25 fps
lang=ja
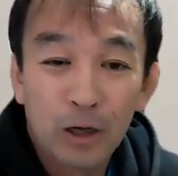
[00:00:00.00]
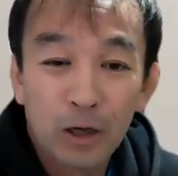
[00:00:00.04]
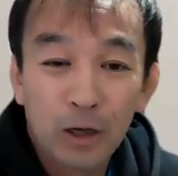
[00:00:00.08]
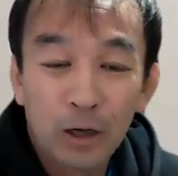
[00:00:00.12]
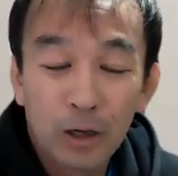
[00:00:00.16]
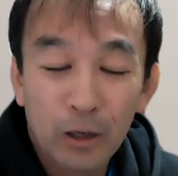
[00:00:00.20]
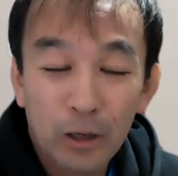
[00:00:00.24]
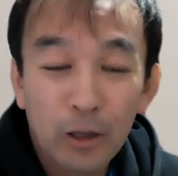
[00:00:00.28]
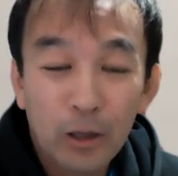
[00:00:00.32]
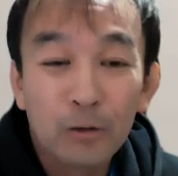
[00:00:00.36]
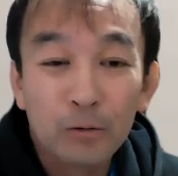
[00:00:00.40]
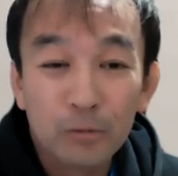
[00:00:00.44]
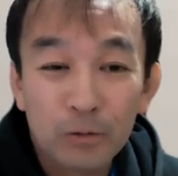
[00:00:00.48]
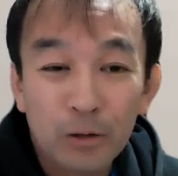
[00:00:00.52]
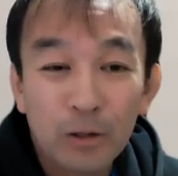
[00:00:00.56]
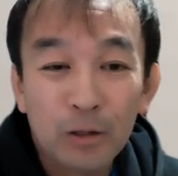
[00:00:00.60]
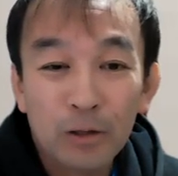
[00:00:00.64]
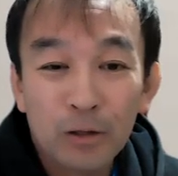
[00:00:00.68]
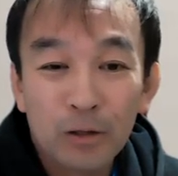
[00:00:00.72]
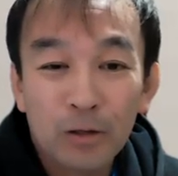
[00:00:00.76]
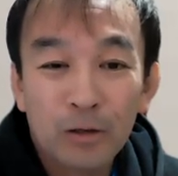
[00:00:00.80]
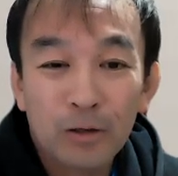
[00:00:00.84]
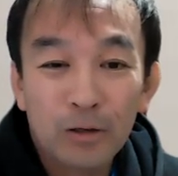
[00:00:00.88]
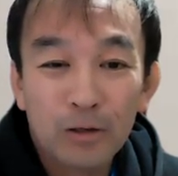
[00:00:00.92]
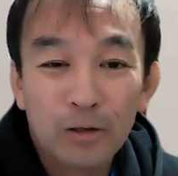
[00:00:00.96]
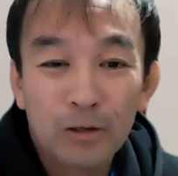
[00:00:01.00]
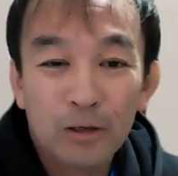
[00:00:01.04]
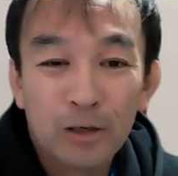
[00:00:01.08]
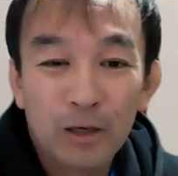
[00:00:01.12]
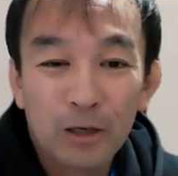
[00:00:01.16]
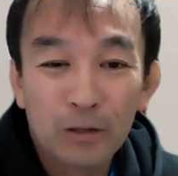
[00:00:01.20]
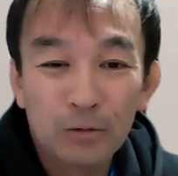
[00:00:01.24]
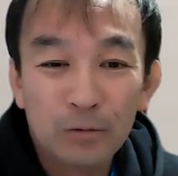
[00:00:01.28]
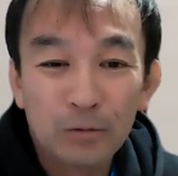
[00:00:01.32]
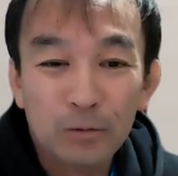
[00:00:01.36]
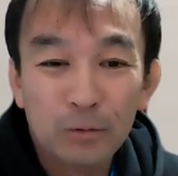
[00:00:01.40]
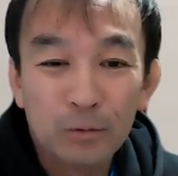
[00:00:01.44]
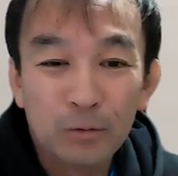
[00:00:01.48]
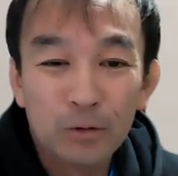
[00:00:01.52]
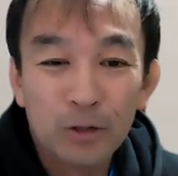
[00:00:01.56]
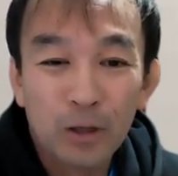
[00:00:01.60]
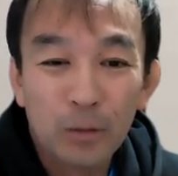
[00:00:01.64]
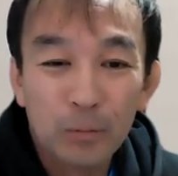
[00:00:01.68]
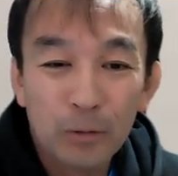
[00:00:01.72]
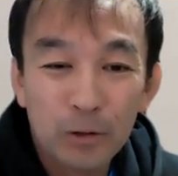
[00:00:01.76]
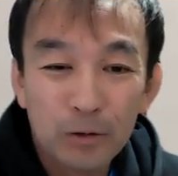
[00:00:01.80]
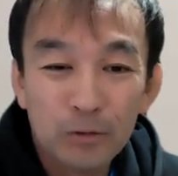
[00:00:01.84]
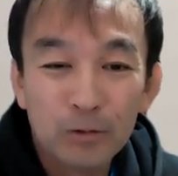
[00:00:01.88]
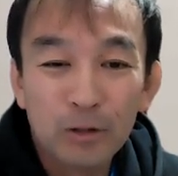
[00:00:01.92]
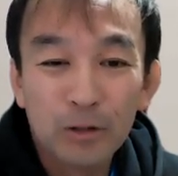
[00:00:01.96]
早くね、や
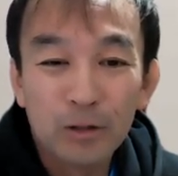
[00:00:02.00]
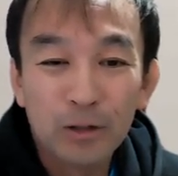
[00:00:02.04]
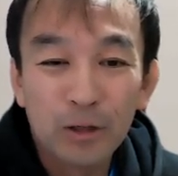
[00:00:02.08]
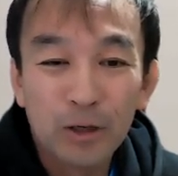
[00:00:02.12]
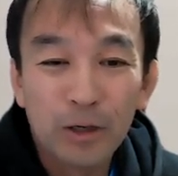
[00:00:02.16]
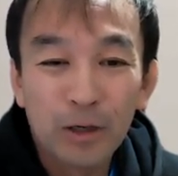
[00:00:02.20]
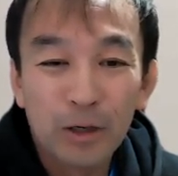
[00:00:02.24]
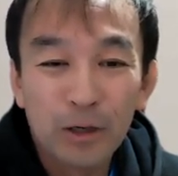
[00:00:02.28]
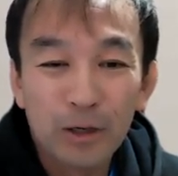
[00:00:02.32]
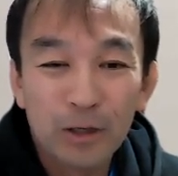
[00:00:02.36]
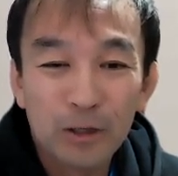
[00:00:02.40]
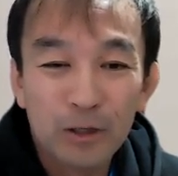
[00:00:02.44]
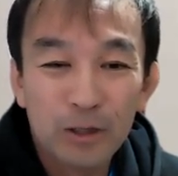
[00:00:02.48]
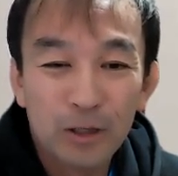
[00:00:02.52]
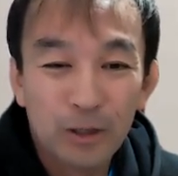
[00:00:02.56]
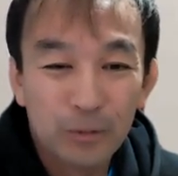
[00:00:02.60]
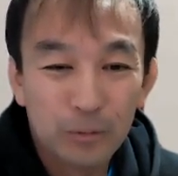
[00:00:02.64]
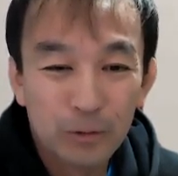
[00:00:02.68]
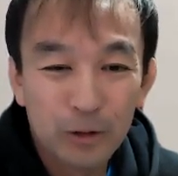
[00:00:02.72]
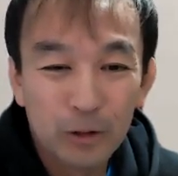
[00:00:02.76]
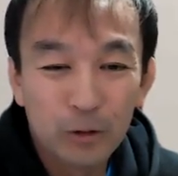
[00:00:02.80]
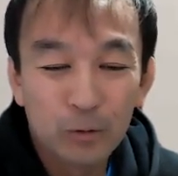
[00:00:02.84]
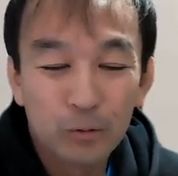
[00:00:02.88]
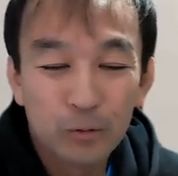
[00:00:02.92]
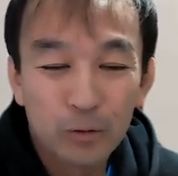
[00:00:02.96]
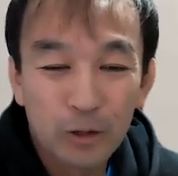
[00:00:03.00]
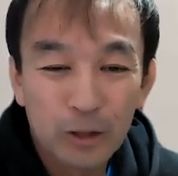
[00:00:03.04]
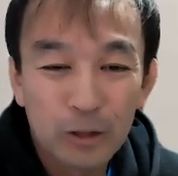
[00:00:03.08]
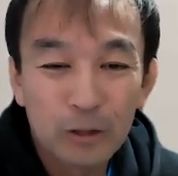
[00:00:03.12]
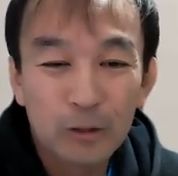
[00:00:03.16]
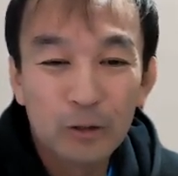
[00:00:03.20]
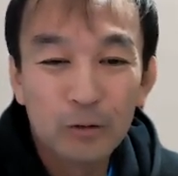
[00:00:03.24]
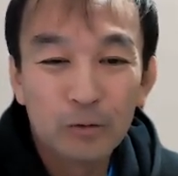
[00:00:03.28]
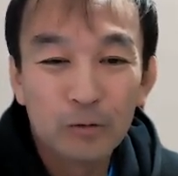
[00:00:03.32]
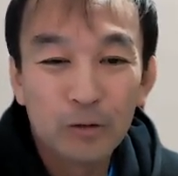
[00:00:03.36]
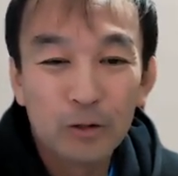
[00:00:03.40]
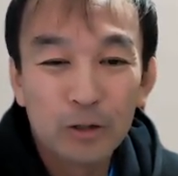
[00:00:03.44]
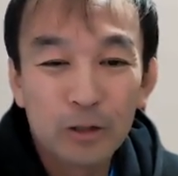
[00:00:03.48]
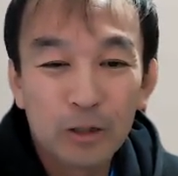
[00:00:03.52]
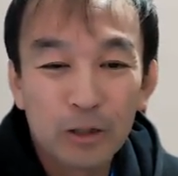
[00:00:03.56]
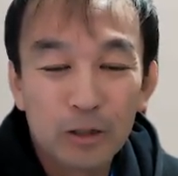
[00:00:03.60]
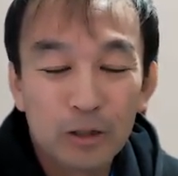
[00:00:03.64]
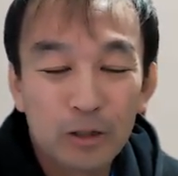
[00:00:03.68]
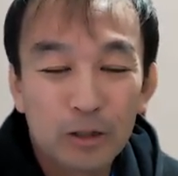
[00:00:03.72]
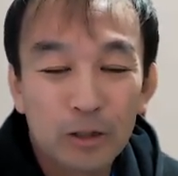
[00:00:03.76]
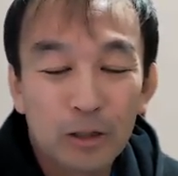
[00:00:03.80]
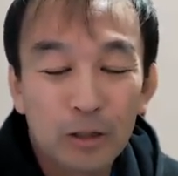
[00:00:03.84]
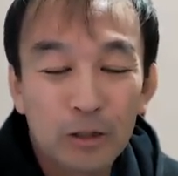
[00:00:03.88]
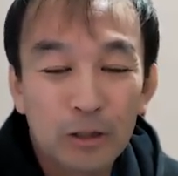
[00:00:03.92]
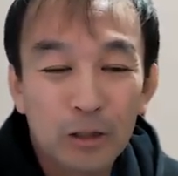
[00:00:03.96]
めるんだったらやめた方がいいっていうのは
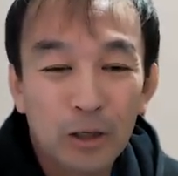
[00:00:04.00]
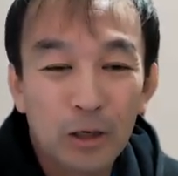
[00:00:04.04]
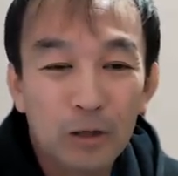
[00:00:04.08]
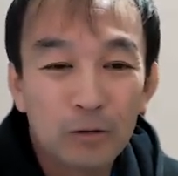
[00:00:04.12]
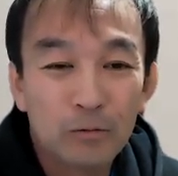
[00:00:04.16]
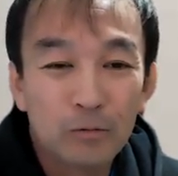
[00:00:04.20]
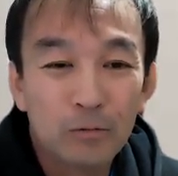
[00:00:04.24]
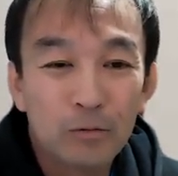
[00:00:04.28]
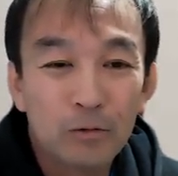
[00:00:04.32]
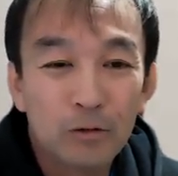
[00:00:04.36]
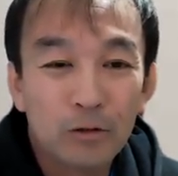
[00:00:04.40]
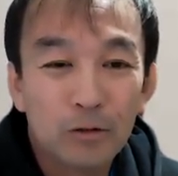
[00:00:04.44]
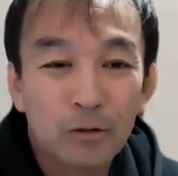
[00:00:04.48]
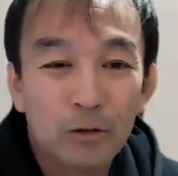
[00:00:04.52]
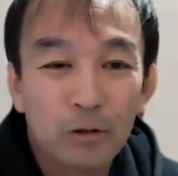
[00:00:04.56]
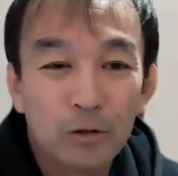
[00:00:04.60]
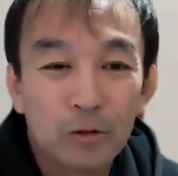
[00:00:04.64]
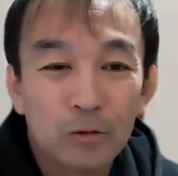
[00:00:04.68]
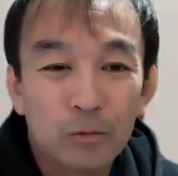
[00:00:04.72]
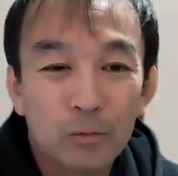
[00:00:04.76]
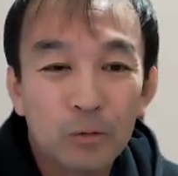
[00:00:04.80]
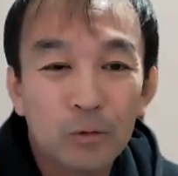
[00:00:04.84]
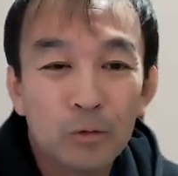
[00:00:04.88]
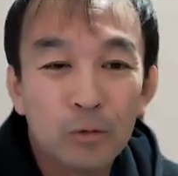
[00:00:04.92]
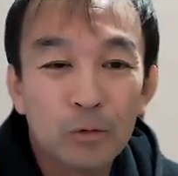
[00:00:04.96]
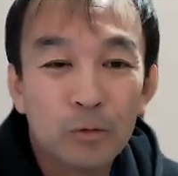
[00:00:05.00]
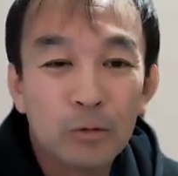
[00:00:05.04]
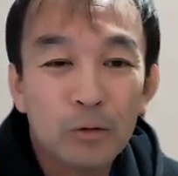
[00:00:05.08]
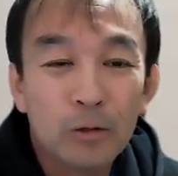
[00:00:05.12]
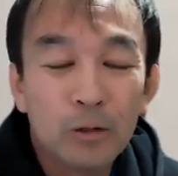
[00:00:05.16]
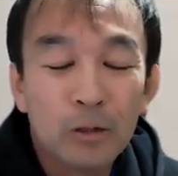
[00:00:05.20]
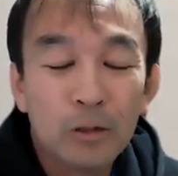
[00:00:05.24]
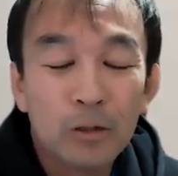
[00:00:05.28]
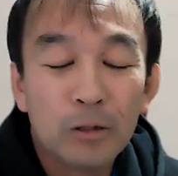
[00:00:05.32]
確かにあるんですけども、